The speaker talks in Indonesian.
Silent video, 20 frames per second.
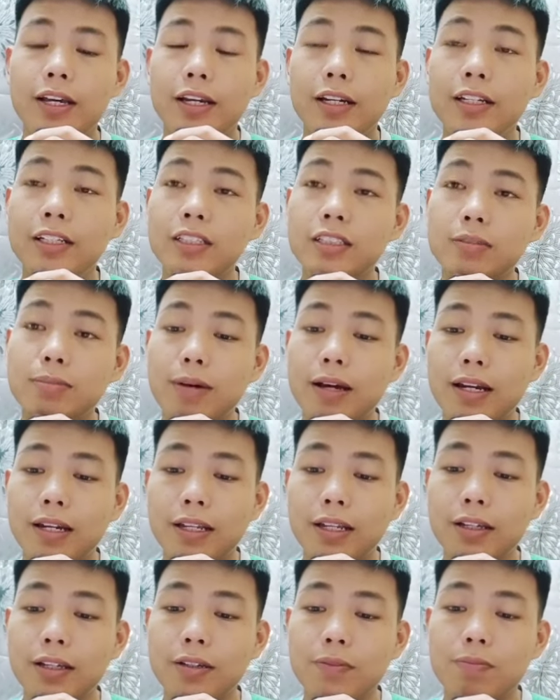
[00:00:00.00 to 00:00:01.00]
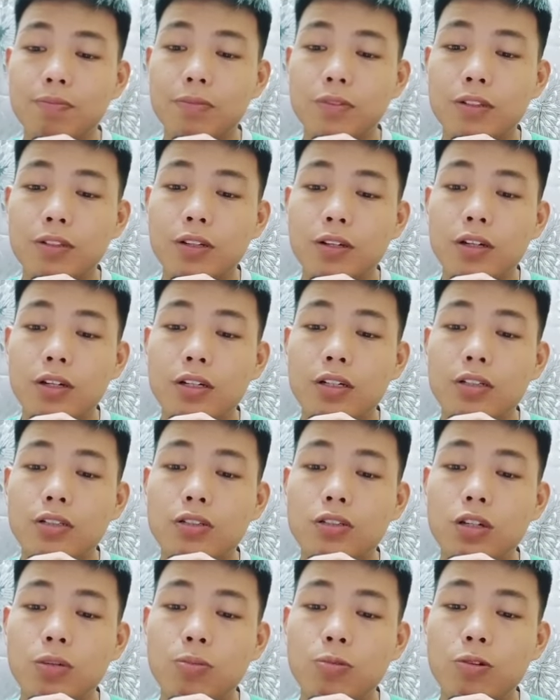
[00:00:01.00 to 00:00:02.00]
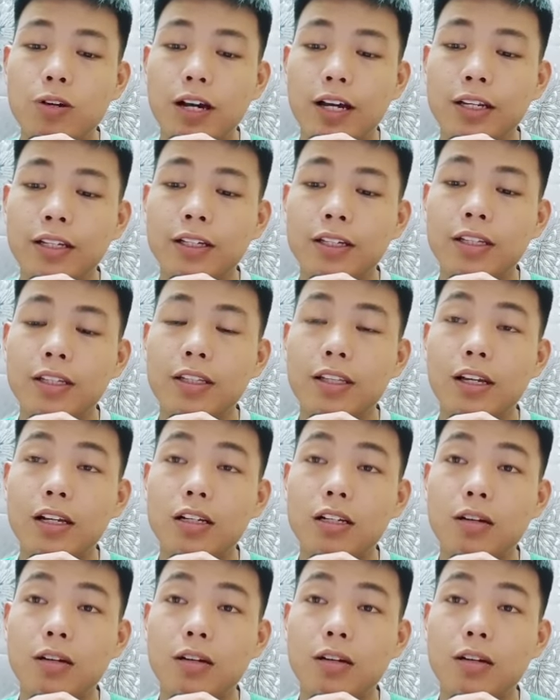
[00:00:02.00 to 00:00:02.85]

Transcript: di sebalik cemuhan kita